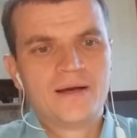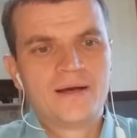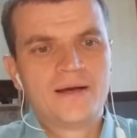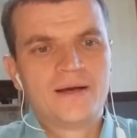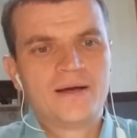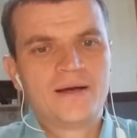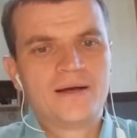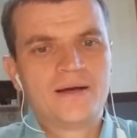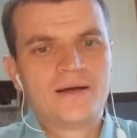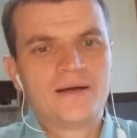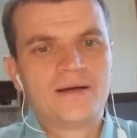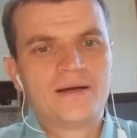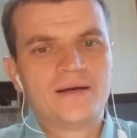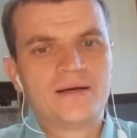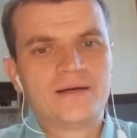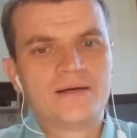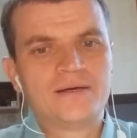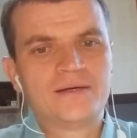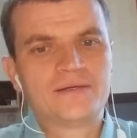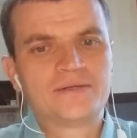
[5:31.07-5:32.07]

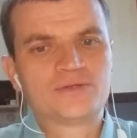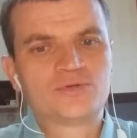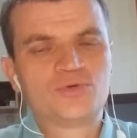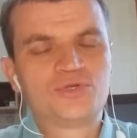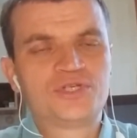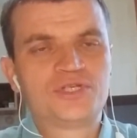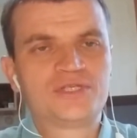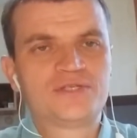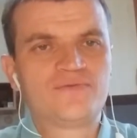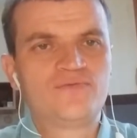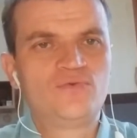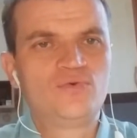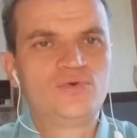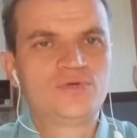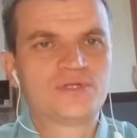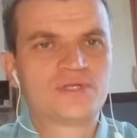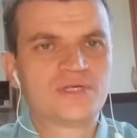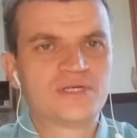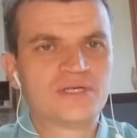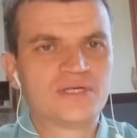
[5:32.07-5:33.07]
А,
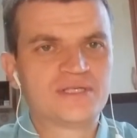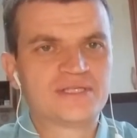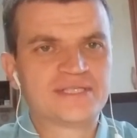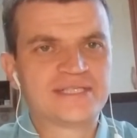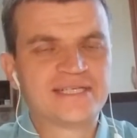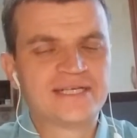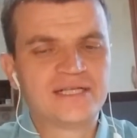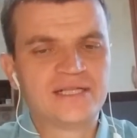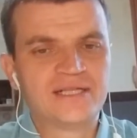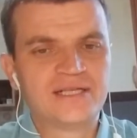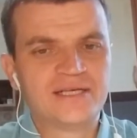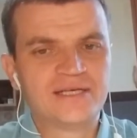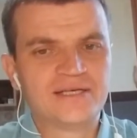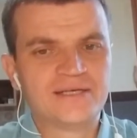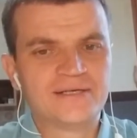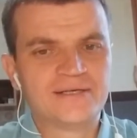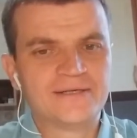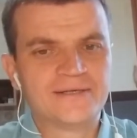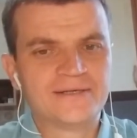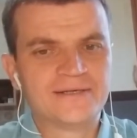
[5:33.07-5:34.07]
существует э,
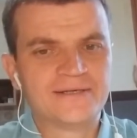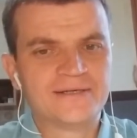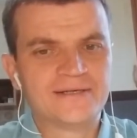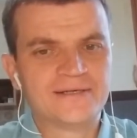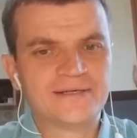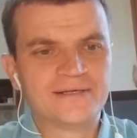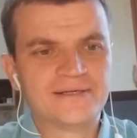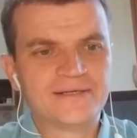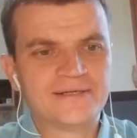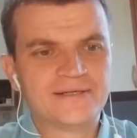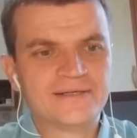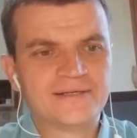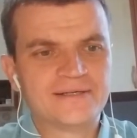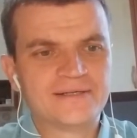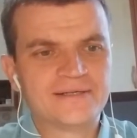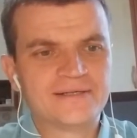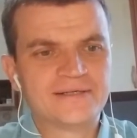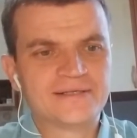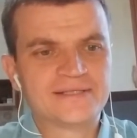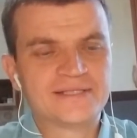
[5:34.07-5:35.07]
целый, э,
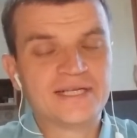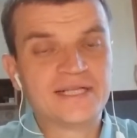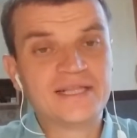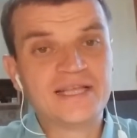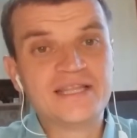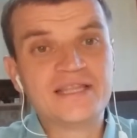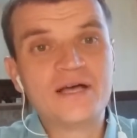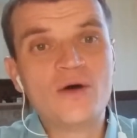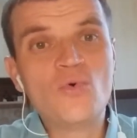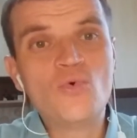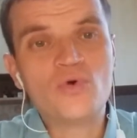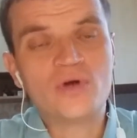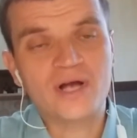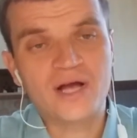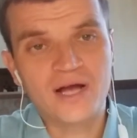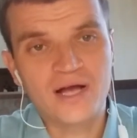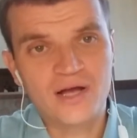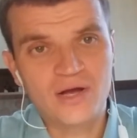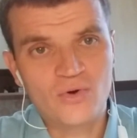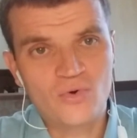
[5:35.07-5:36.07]
целая
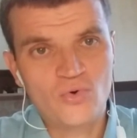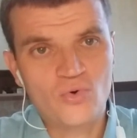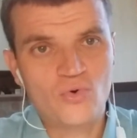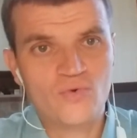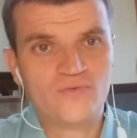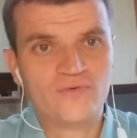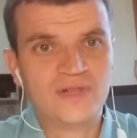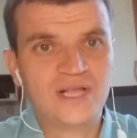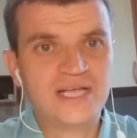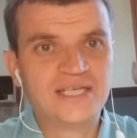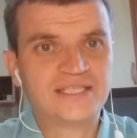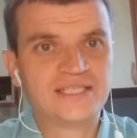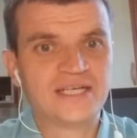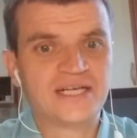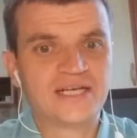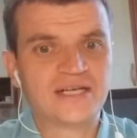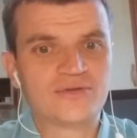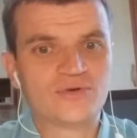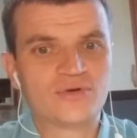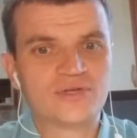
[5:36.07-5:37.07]
наука о власти,
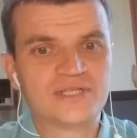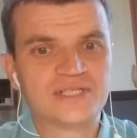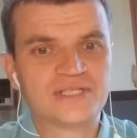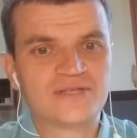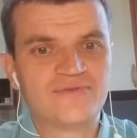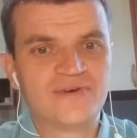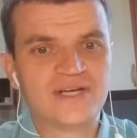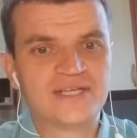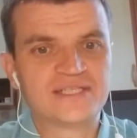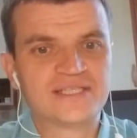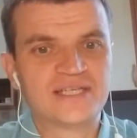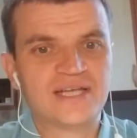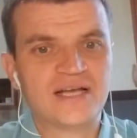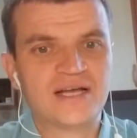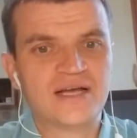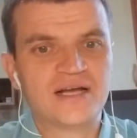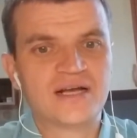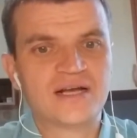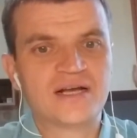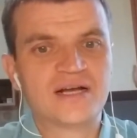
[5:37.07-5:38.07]
которая
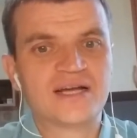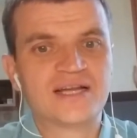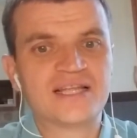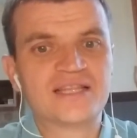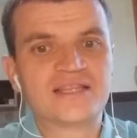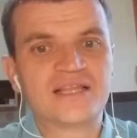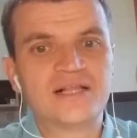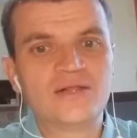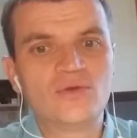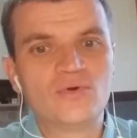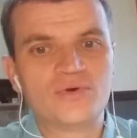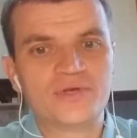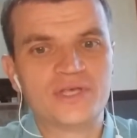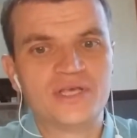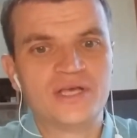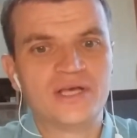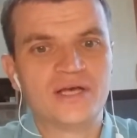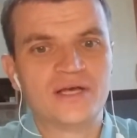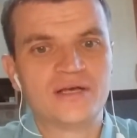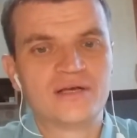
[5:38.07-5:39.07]
называется
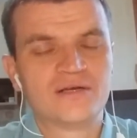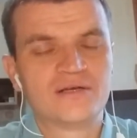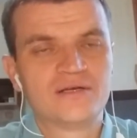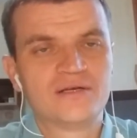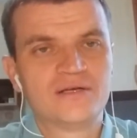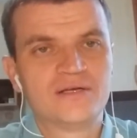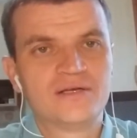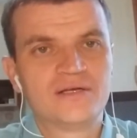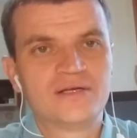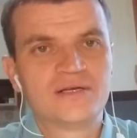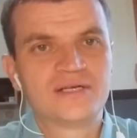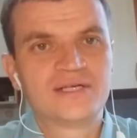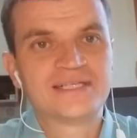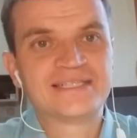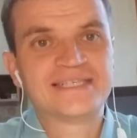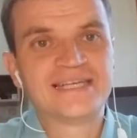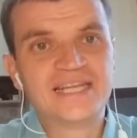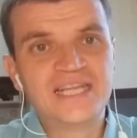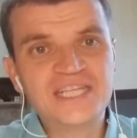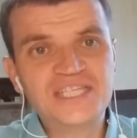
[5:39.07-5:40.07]
кратология.
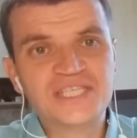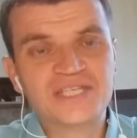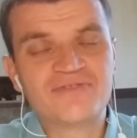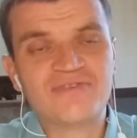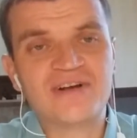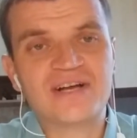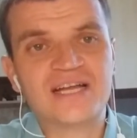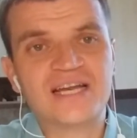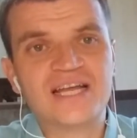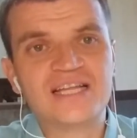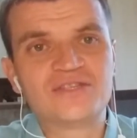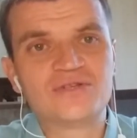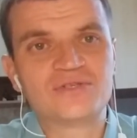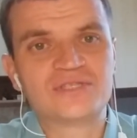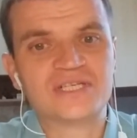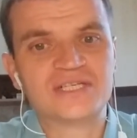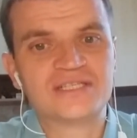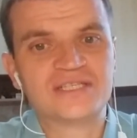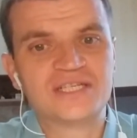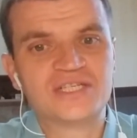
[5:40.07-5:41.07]
С греческого
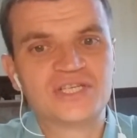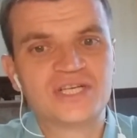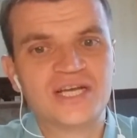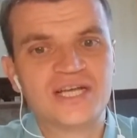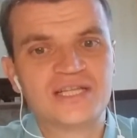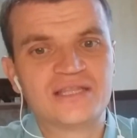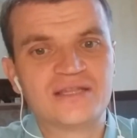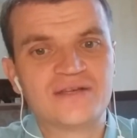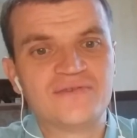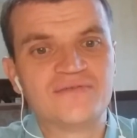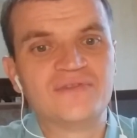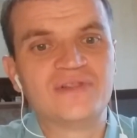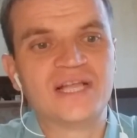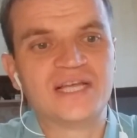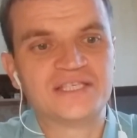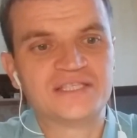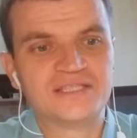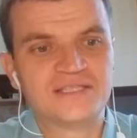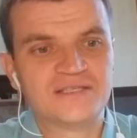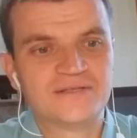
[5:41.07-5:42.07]
кратус означает
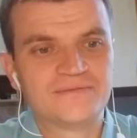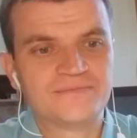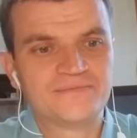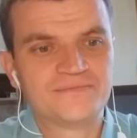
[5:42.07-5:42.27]
власть.